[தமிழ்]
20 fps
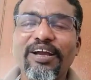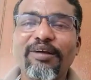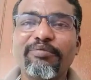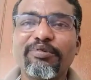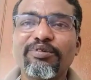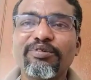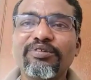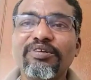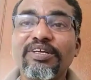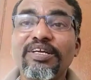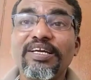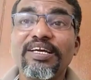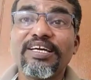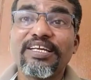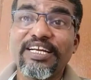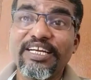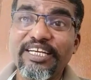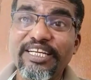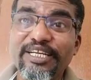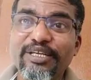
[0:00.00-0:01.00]
அப்புறம்
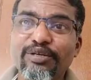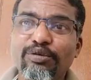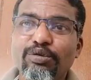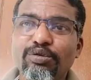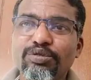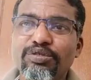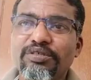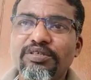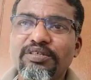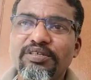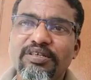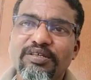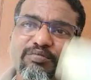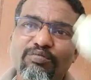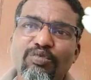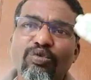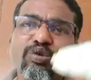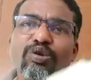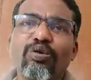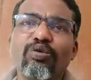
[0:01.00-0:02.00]
ரன்னிங் நோஸ்
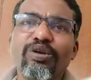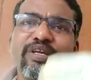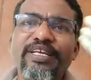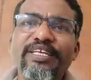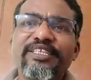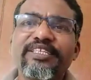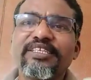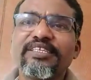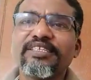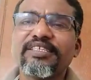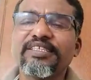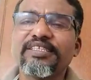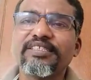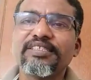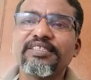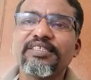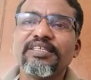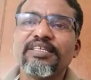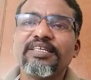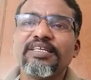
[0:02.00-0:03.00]
மூக்கில் ஒழுகிட்டே
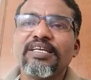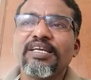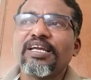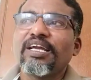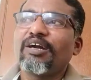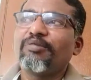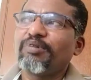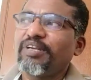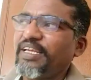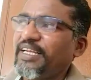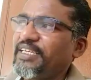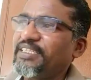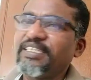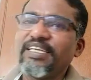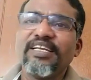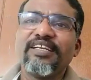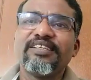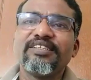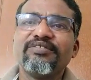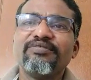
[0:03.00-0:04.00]
இருக்கிறது அப்புறம்
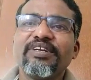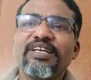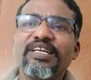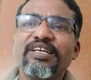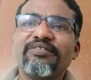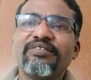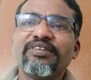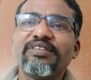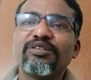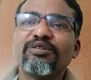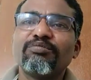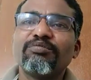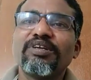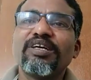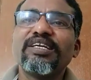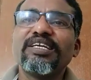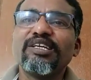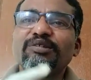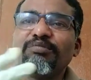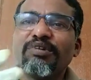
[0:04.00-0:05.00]
ஏசியிலேருந்து வெளியே
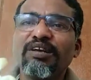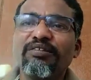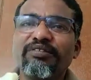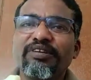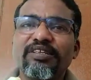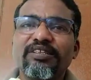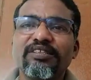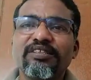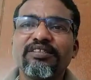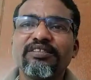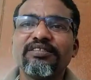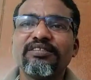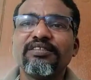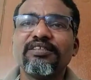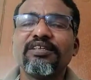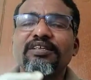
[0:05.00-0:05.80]
வந்தோம்னா இருமல் வருது